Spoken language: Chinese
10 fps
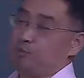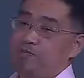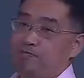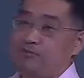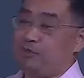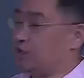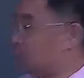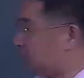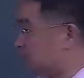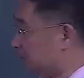那么 D
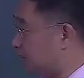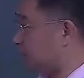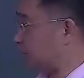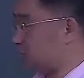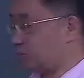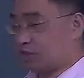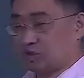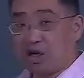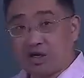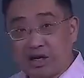呢是从十二开
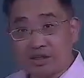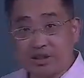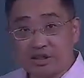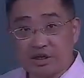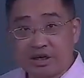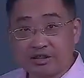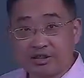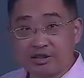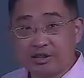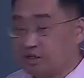时刻开始，
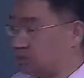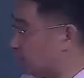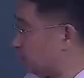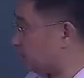然后加上它